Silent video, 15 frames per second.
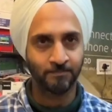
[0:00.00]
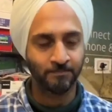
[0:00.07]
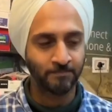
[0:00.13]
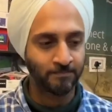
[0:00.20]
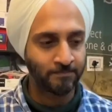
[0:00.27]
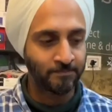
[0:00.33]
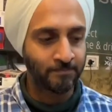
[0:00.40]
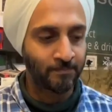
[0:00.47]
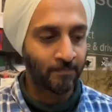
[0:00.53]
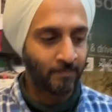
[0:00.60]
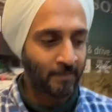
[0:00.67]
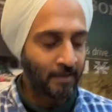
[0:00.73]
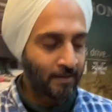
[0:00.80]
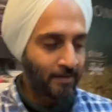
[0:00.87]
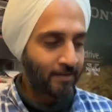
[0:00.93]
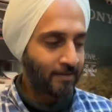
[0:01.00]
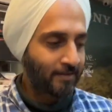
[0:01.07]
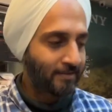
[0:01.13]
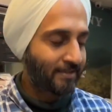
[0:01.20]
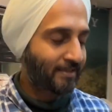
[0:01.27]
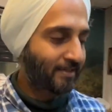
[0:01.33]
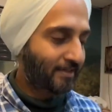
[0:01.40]
है सुनने का क्या सुनते हो
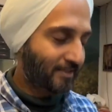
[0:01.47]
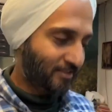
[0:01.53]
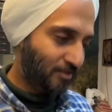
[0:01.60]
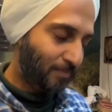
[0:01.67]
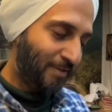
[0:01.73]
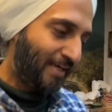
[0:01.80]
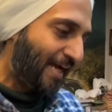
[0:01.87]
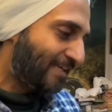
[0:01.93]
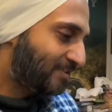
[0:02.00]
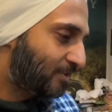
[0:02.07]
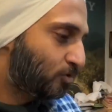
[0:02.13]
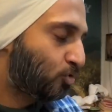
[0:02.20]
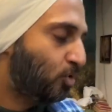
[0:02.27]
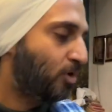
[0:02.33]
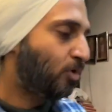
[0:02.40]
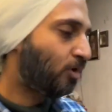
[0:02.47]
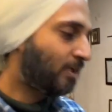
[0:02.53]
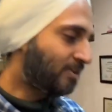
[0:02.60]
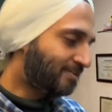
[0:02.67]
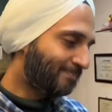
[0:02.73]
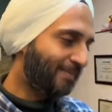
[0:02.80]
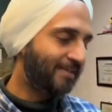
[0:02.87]
देखिए कस्टमर का एज सच कोई
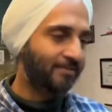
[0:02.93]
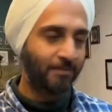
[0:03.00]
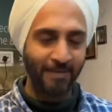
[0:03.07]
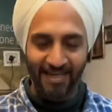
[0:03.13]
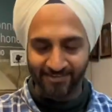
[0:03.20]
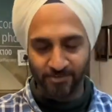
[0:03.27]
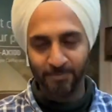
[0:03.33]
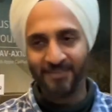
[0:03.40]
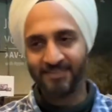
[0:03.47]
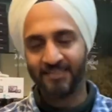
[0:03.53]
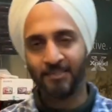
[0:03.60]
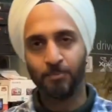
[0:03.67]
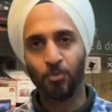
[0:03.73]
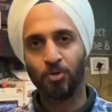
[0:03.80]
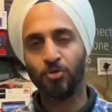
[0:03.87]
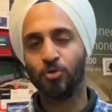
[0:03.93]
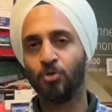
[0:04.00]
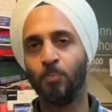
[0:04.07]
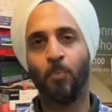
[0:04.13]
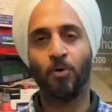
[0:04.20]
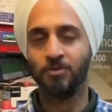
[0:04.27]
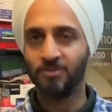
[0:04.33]
इसमें जब एस सेटअप हो रहा है तो
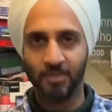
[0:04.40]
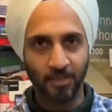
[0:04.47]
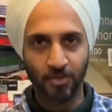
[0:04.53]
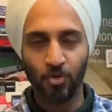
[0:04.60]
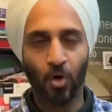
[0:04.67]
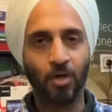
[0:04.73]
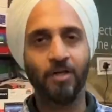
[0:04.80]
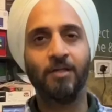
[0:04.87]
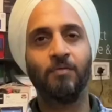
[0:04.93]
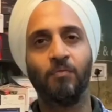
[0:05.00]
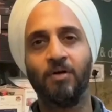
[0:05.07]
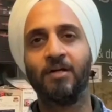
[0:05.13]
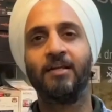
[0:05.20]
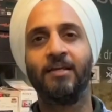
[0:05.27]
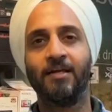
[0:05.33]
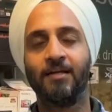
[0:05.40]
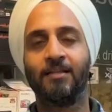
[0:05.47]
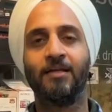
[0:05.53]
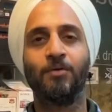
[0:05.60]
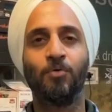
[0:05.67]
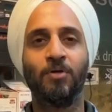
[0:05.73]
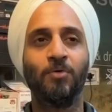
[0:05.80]
बहुत ज्यादा यॉनर वर्क नहीं करता
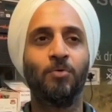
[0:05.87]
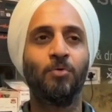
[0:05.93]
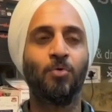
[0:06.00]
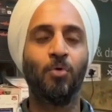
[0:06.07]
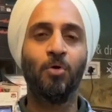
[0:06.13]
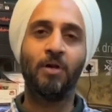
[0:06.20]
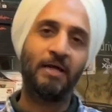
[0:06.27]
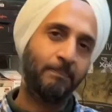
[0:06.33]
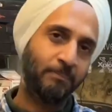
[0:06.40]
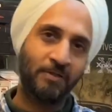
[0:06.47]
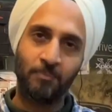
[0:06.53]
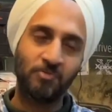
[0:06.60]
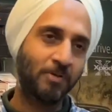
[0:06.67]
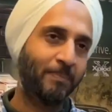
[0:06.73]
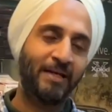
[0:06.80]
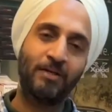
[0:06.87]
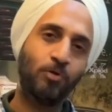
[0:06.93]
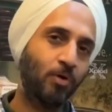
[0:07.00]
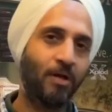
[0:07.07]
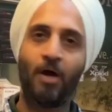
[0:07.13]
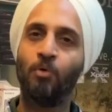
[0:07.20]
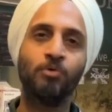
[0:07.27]
क्योंकि उनको सबसे पहले तो
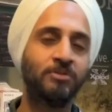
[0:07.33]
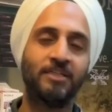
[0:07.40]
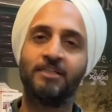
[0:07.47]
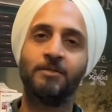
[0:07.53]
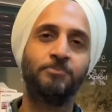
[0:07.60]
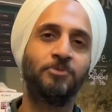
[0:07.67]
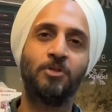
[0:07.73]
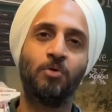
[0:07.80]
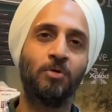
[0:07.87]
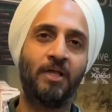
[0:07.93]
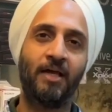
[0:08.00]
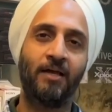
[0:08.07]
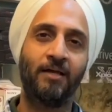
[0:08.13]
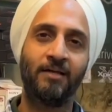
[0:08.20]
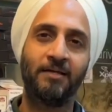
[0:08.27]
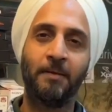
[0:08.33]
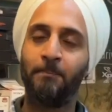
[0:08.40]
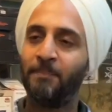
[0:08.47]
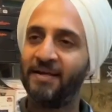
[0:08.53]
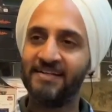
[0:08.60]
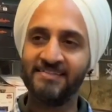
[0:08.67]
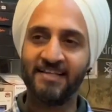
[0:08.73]
लाउड सेटअप चाहिए होता है ठीक है
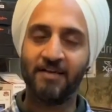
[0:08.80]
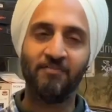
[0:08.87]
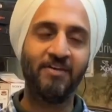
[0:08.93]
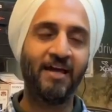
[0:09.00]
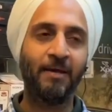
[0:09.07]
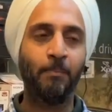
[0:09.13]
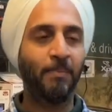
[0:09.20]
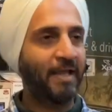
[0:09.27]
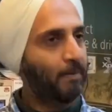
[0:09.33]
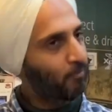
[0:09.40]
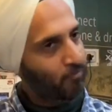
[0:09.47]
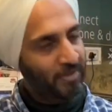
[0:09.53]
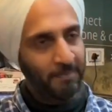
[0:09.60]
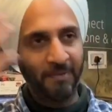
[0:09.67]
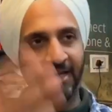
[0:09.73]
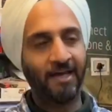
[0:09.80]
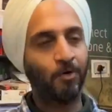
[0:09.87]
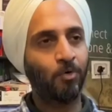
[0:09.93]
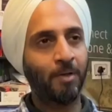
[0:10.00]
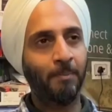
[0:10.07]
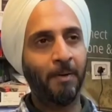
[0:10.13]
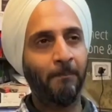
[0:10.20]
बेस हैवी है मैं वही मैं कह रहा हूँ
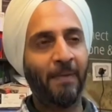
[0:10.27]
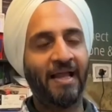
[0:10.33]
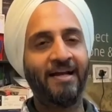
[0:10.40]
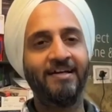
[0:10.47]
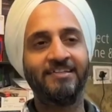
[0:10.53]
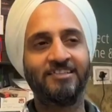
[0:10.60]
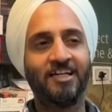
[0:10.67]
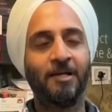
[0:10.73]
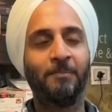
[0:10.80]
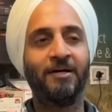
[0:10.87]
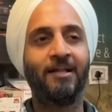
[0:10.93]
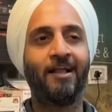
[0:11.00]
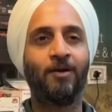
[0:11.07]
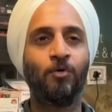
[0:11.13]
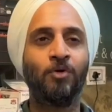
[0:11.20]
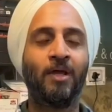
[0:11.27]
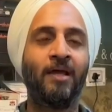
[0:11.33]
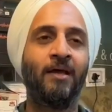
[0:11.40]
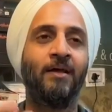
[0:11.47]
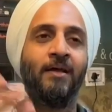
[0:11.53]
कि मैं पहले डिस्क्लेमर डाल रहा हूँ कि